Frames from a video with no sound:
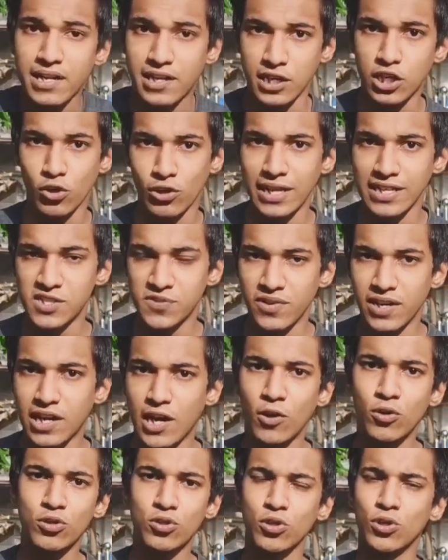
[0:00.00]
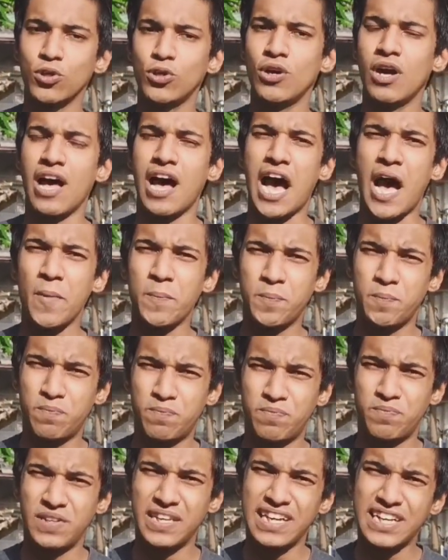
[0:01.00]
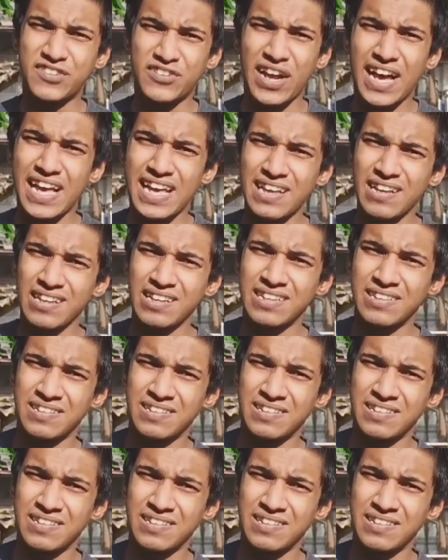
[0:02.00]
कर रहे हो लेग्स वर्कआउट तो आप ये ट्राई